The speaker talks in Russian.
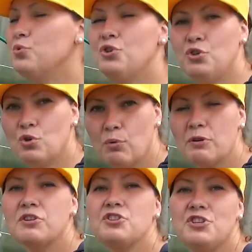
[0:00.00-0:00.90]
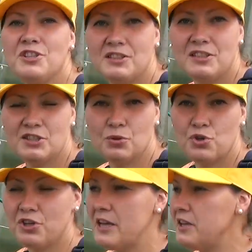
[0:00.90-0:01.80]
у нее чистые
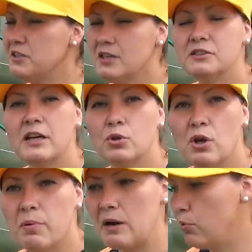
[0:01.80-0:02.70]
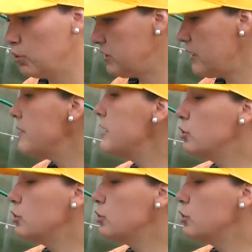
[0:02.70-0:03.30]
листочки. Я не делала ни одной обработки.